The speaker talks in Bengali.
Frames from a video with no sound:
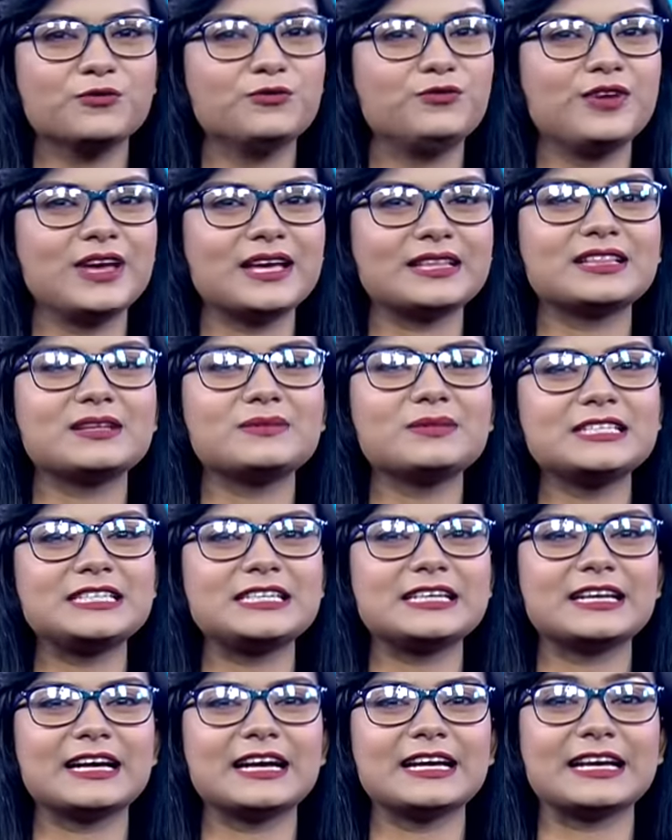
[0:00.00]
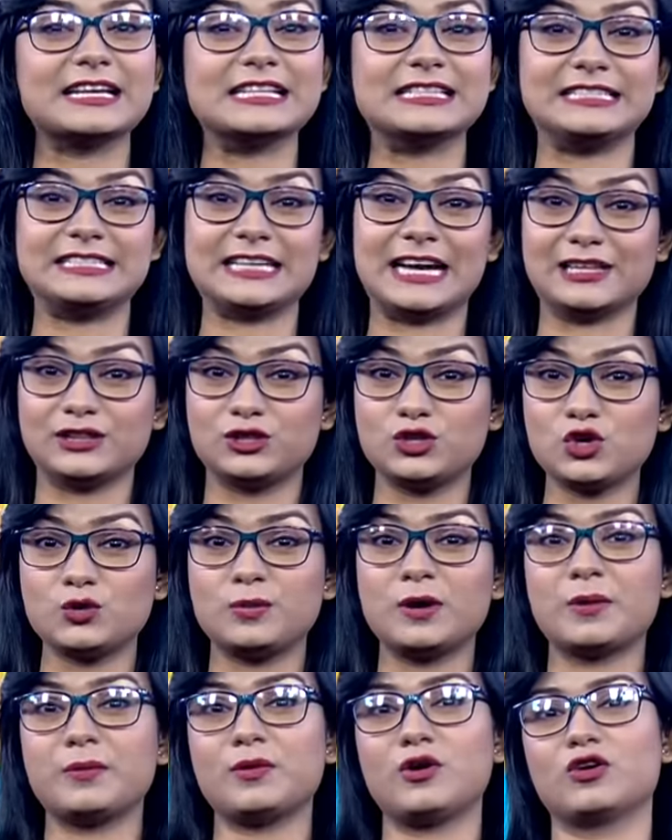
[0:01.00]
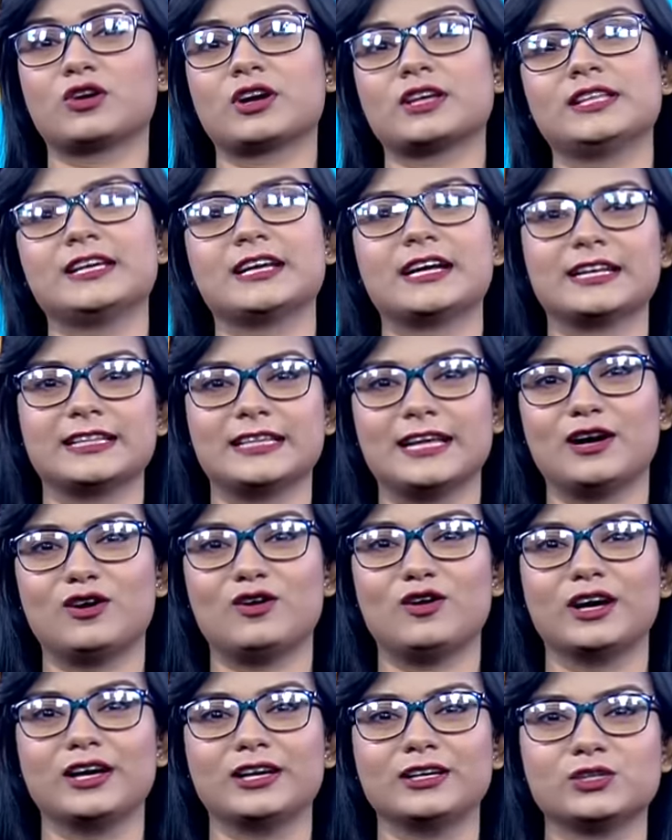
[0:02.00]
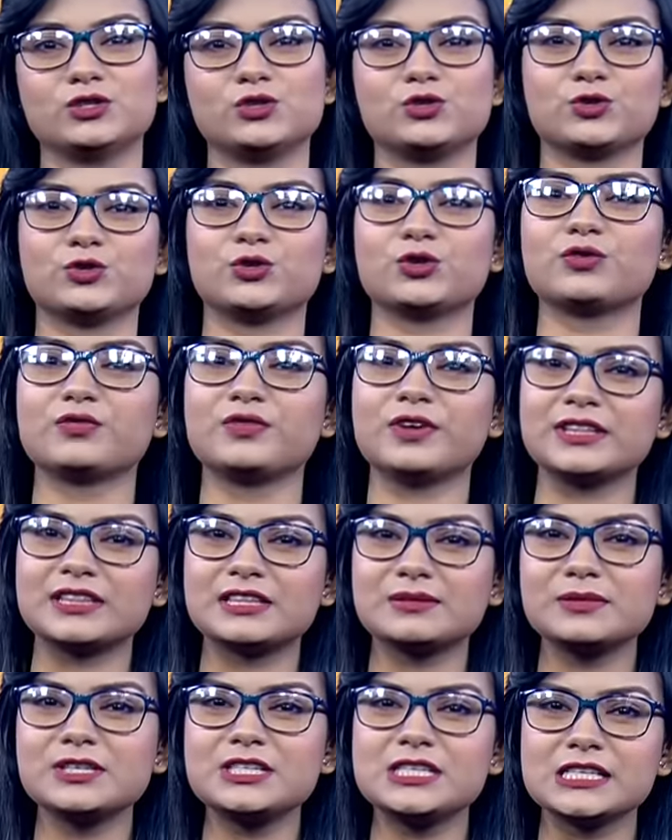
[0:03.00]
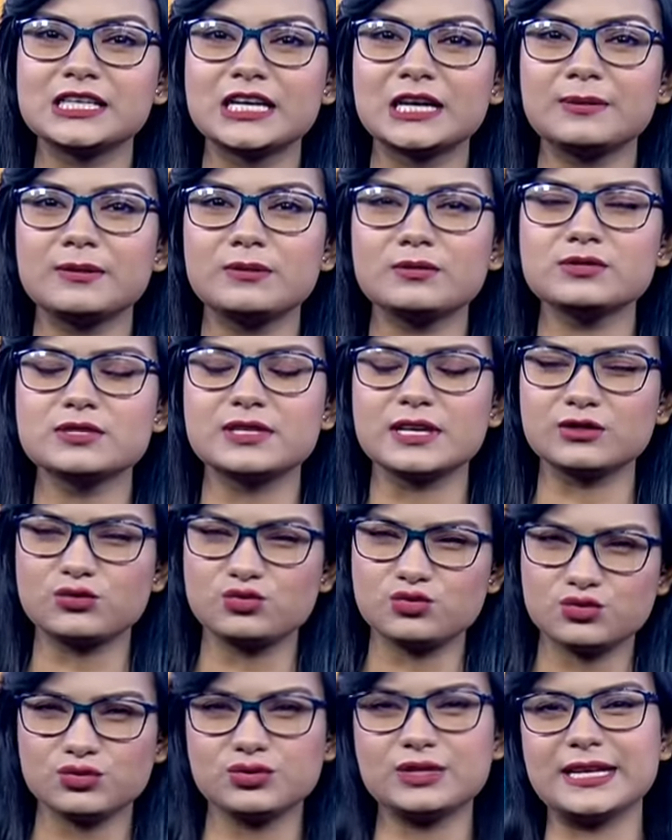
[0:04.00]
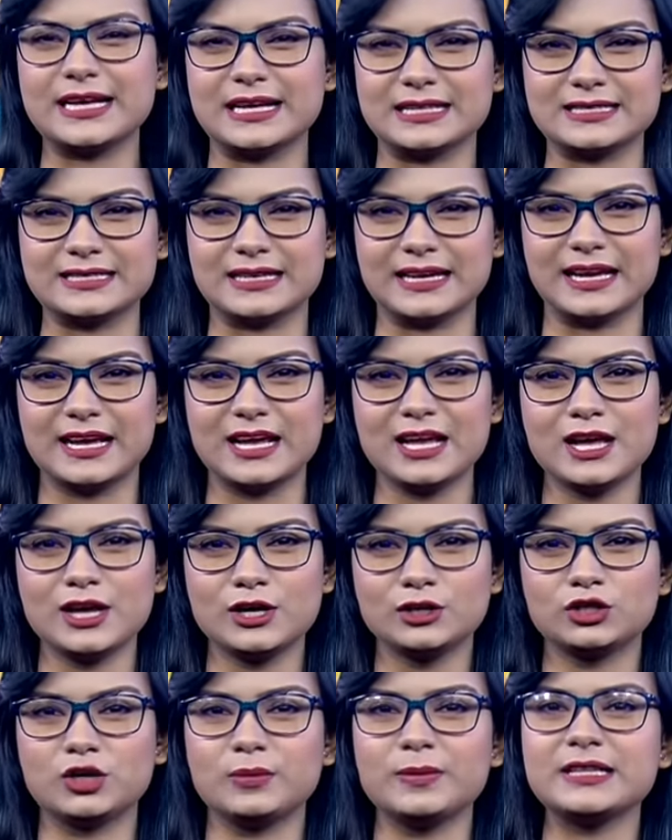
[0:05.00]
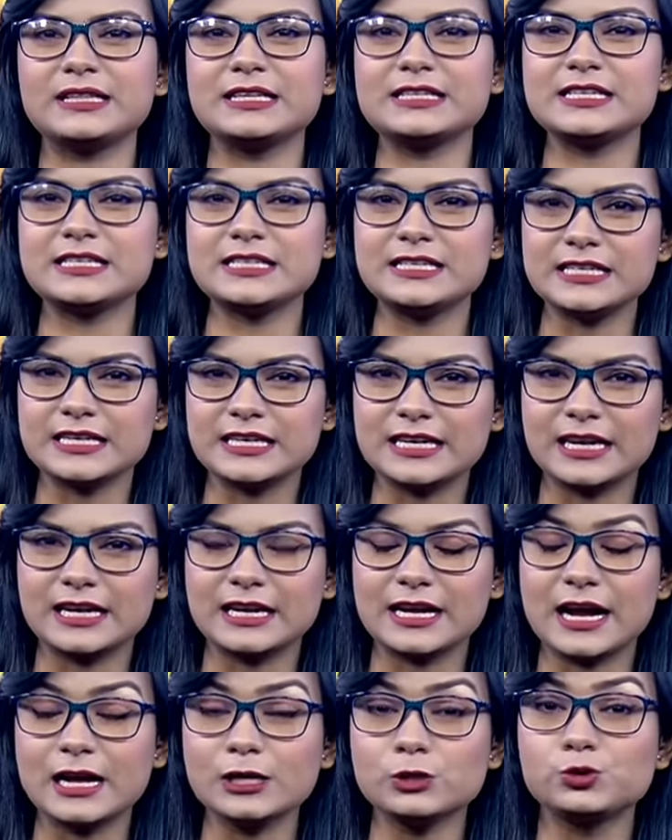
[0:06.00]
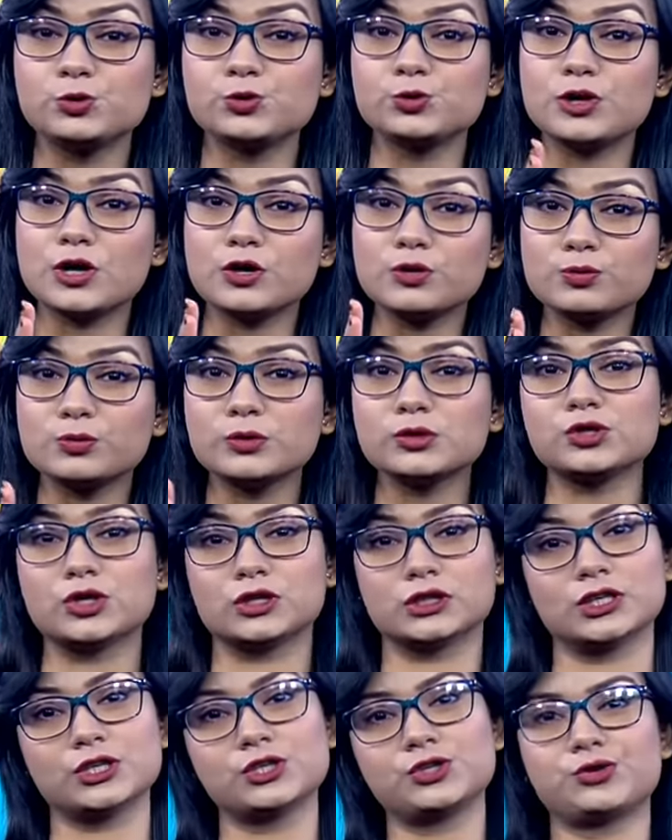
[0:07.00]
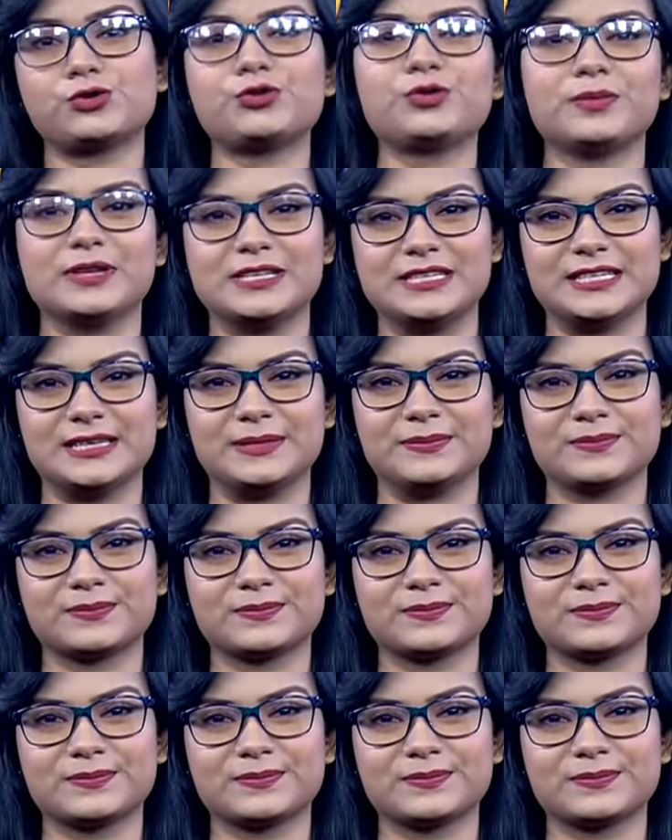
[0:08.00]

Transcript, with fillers: ভিয়েতনামের শিক্ষাকে জাতীয়ভাবে অগ্রাধিকার দেওয়া হয় যদিও ভিয়েতনামের শিক্ষা ব্যবস্থায় ত্রুটি আছে তবে দেশের শিক্ষার হার চুরানব্বই শতাংশেরও বেশি